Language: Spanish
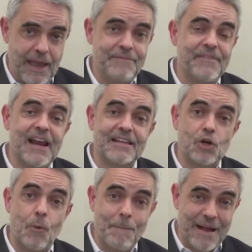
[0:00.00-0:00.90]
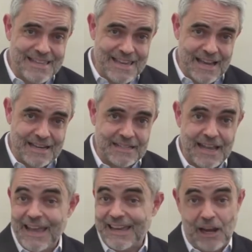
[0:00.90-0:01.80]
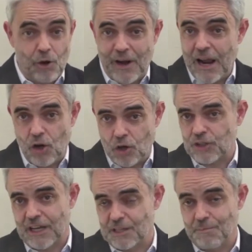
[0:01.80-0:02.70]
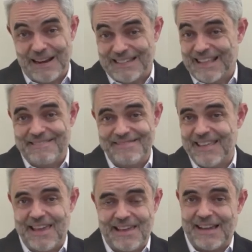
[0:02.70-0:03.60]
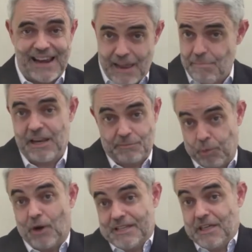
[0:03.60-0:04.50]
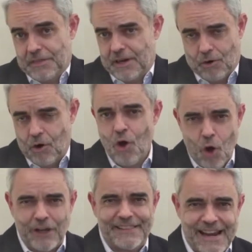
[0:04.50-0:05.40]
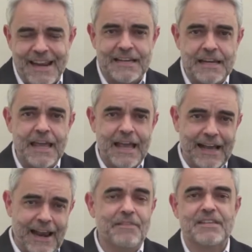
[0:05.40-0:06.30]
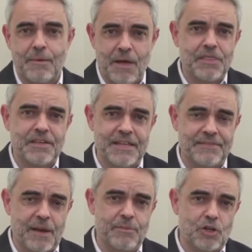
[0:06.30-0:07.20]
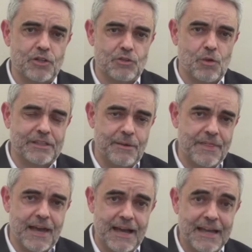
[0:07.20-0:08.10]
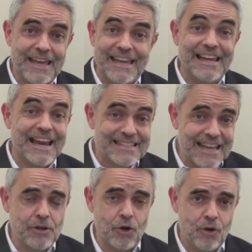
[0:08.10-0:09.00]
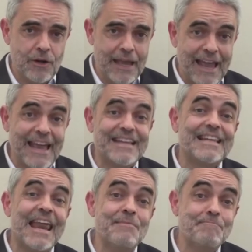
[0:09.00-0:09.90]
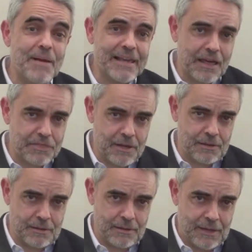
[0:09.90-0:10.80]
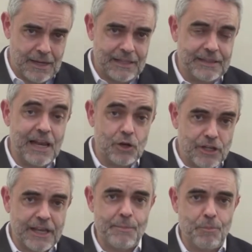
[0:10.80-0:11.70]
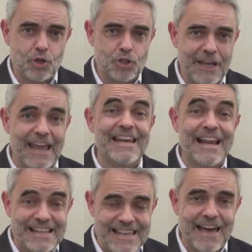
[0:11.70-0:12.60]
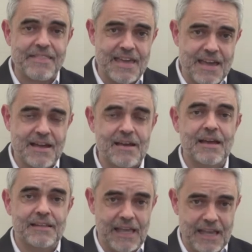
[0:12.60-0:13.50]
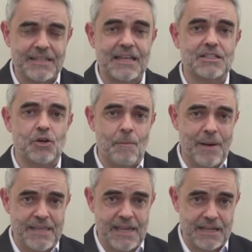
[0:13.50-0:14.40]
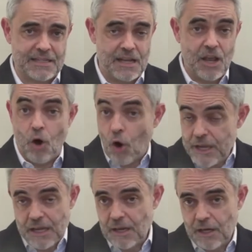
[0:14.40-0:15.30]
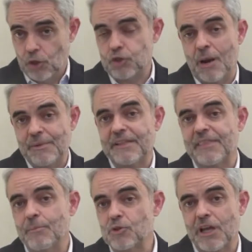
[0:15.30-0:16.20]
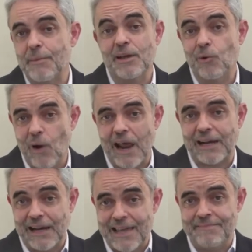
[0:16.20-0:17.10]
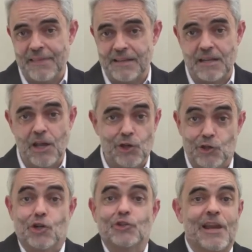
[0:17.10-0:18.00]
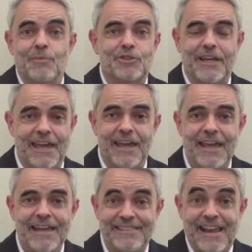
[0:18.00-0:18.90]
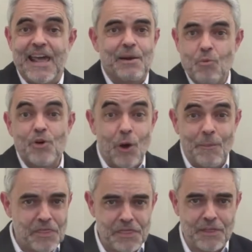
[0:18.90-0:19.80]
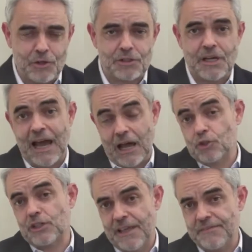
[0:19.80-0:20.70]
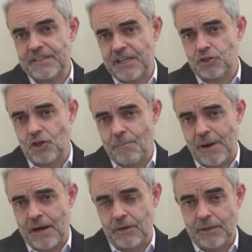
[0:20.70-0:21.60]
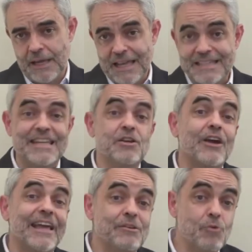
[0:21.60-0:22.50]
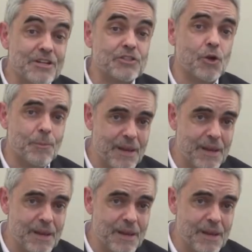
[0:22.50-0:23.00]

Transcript: entre las compañías que logran cosas bastante increíbles, por así decirlo, o que tienen grandes avances en términos de su actividad y las que no, es la implicación de los equipos en el día a día de esas compañías. Hoy no solamente tenemos que vincular clientes, no solo tenemos que tener muy convencidos a los clientes que nos compran, sino que nuestro